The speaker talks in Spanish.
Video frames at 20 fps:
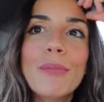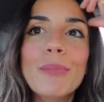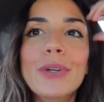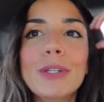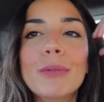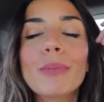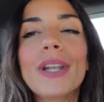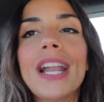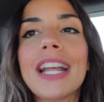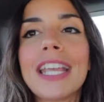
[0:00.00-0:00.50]

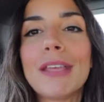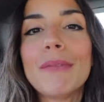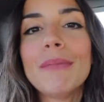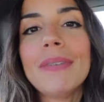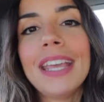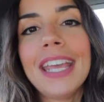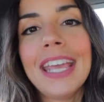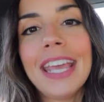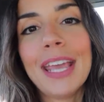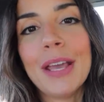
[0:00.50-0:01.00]
pues por aquí
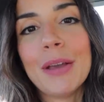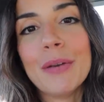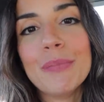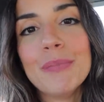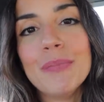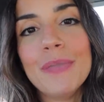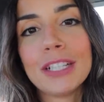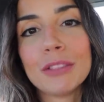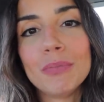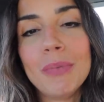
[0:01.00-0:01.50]
me,
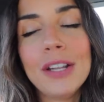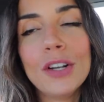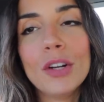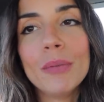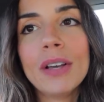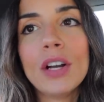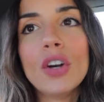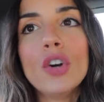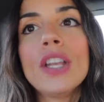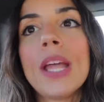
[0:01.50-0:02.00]
me explico
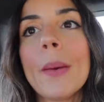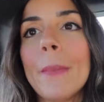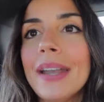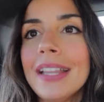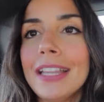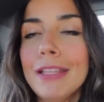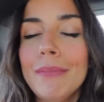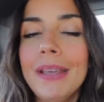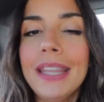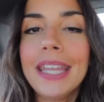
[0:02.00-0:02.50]
mejor y
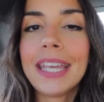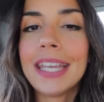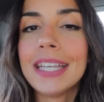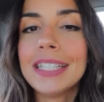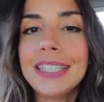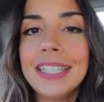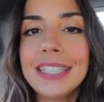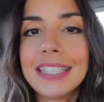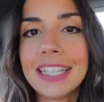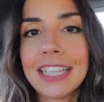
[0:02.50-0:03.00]
aparte me
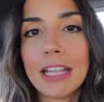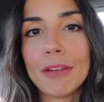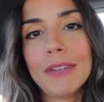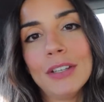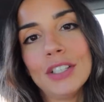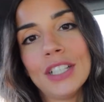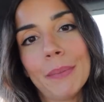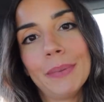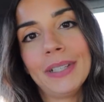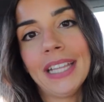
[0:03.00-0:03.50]
dijisteis que
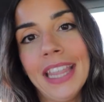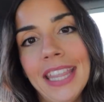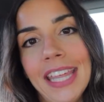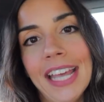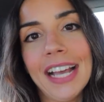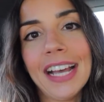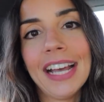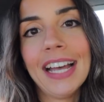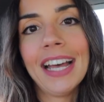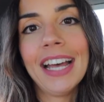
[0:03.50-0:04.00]
también os
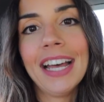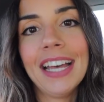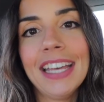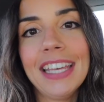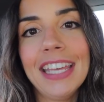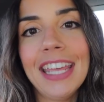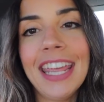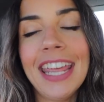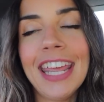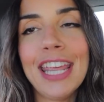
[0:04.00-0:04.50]
apetecía
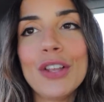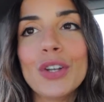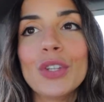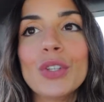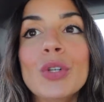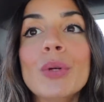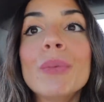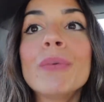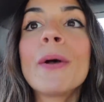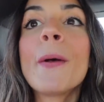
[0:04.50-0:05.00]
eh,
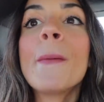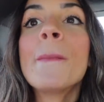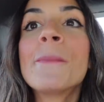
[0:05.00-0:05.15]
YouTube